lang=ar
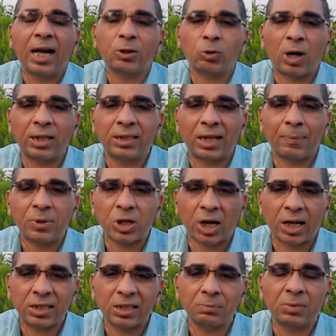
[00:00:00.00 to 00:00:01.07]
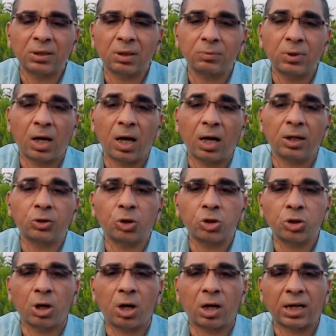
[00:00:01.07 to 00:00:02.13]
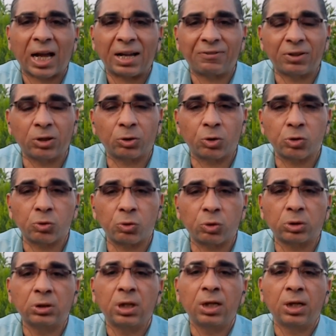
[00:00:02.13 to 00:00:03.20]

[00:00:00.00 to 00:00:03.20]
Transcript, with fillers: هتؤدي الى مشاكل كتير من ضمنها انتشار اعفان الجذور